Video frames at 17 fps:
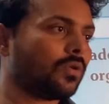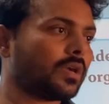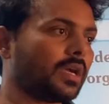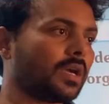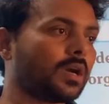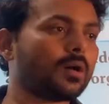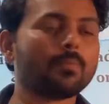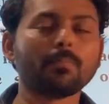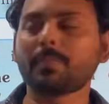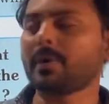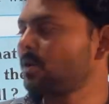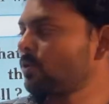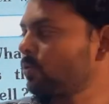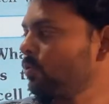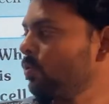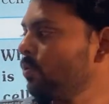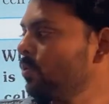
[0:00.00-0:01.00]
ओके कंपेयर
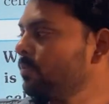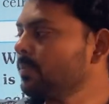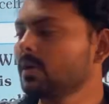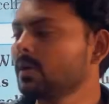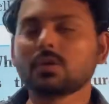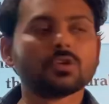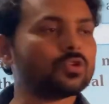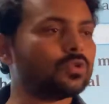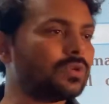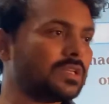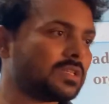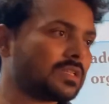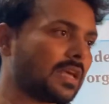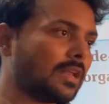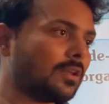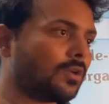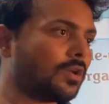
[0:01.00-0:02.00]
टू हुम
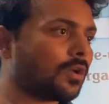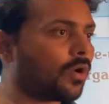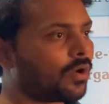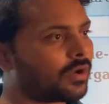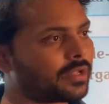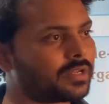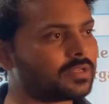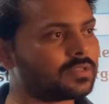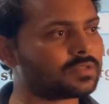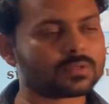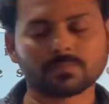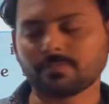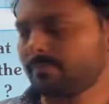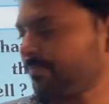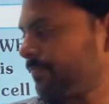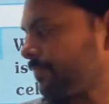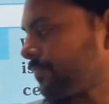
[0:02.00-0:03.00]
यूनिसेलुलर
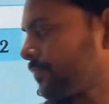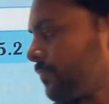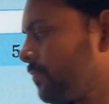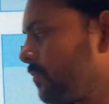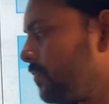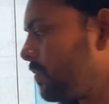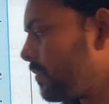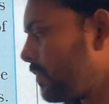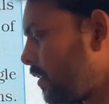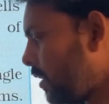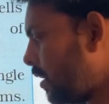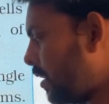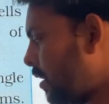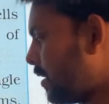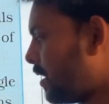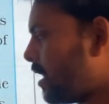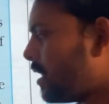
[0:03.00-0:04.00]

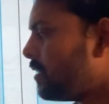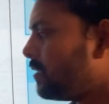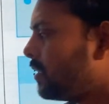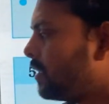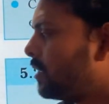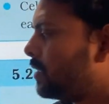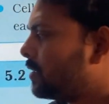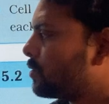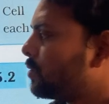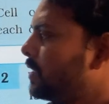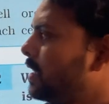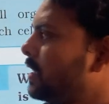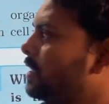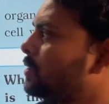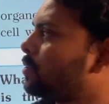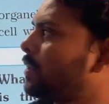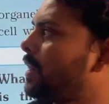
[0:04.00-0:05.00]
ऑर्गेनिज्म डन तो
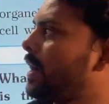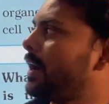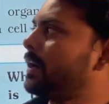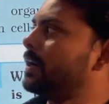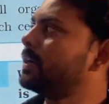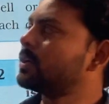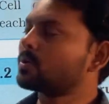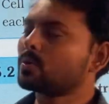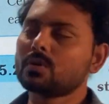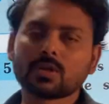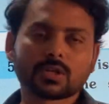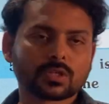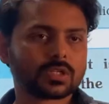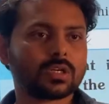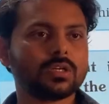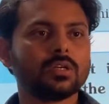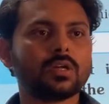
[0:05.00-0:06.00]
ये थोड़ा
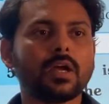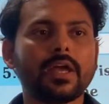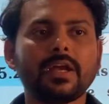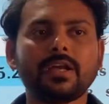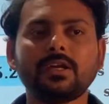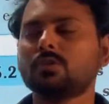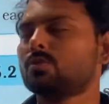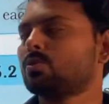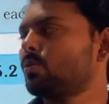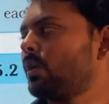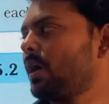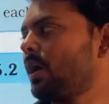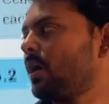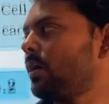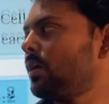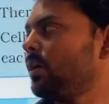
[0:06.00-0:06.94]
इंट्रोडक्शन एंड थोड़ा